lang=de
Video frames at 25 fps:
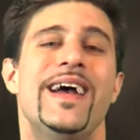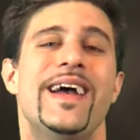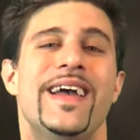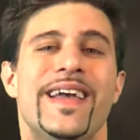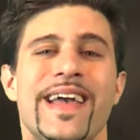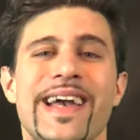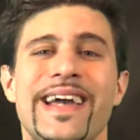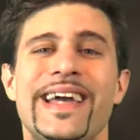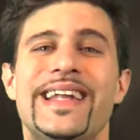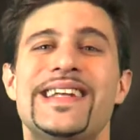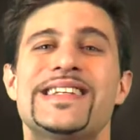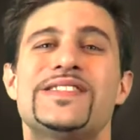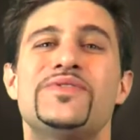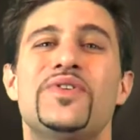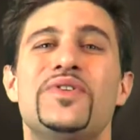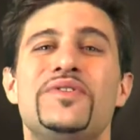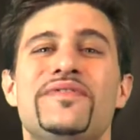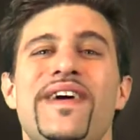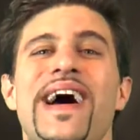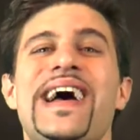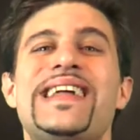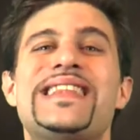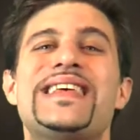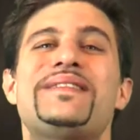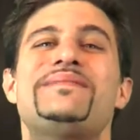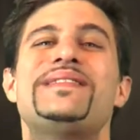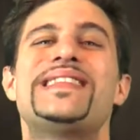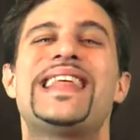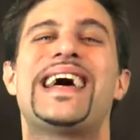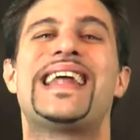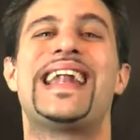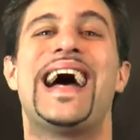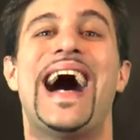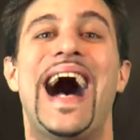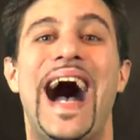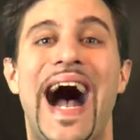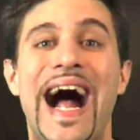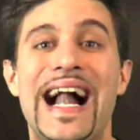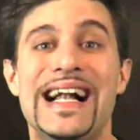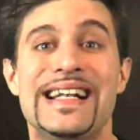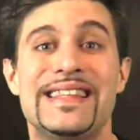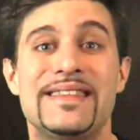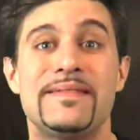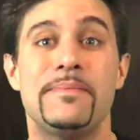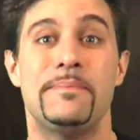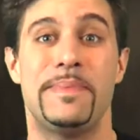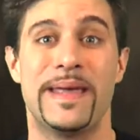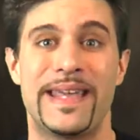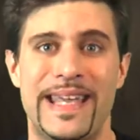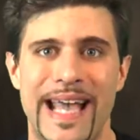Hier geht es nun weiter mit einer
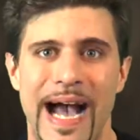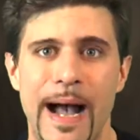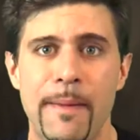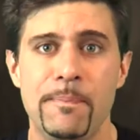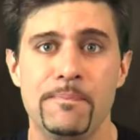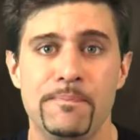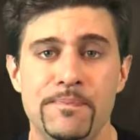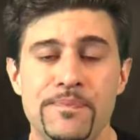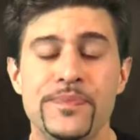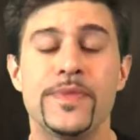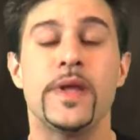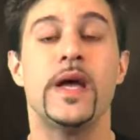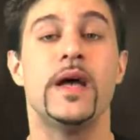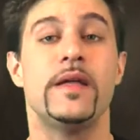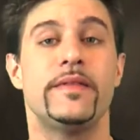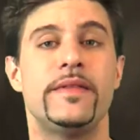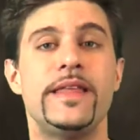alten Bekannten,